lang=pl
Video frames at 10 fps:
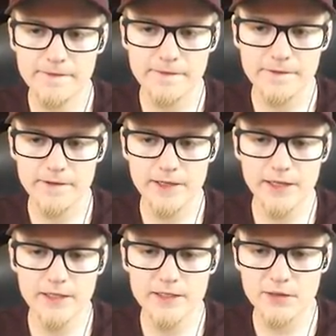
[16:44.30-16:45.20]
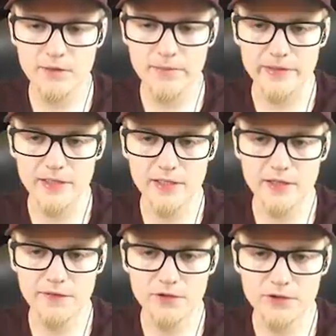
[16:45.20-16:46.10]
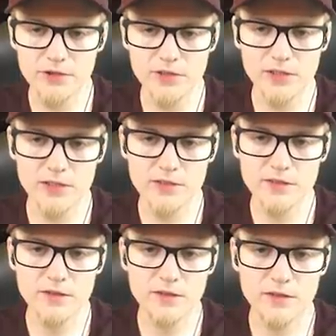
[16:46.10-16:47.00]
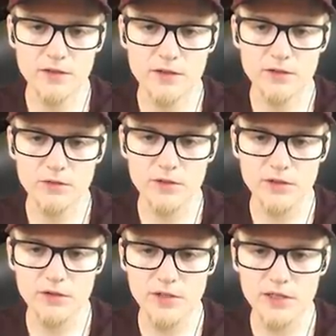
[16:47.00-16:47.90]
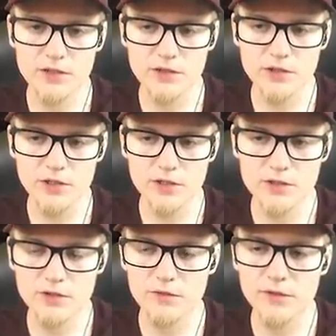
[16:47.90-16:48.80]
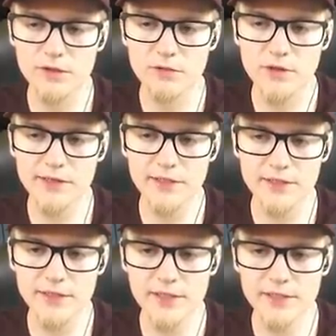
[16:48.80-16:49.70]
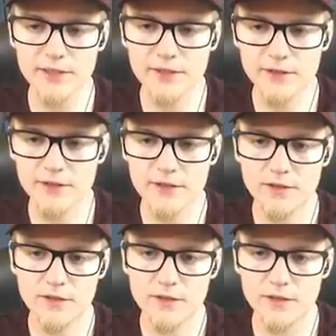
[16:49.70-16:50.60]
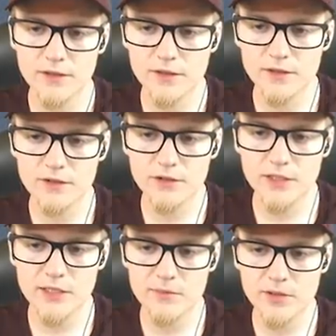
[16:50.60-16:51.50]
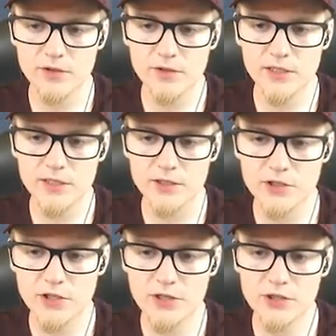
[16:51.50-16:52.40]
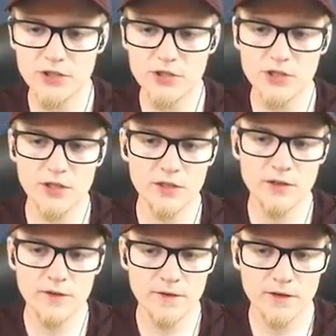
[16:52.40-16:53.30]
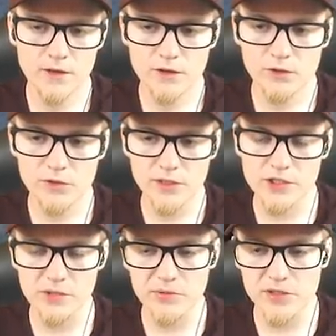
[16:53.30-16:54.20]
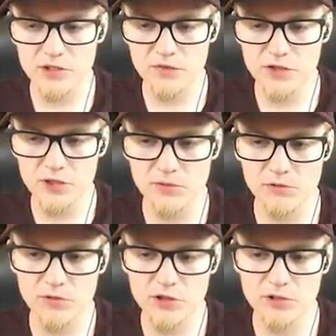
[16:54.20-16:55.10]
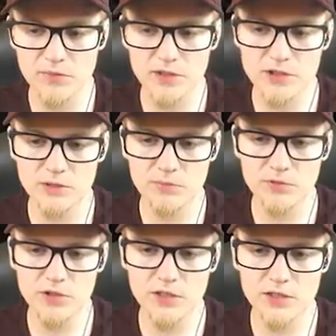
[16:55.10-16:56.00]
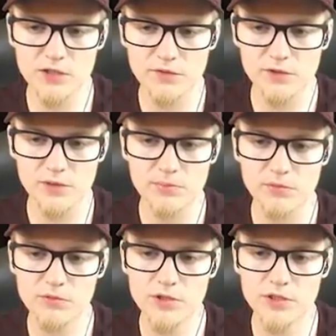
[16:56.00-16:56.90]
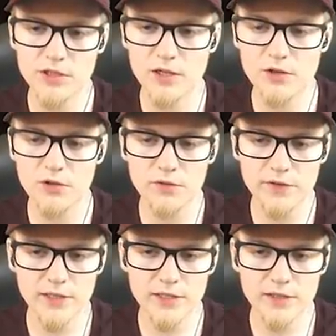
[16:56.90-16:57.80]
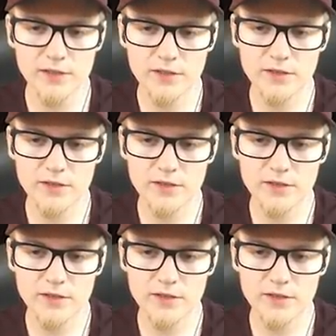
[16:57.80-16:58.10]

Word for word: Okej, okay, cała bateria wchodzi teraz. Tutaj dokręcić trzeba na stówę, dokładnie tak. A dodajemy kolejne części. Tutaj, żeby te drzwi się mogły trzymać i później jeszcze w ogóle poruszać jakkolwiek.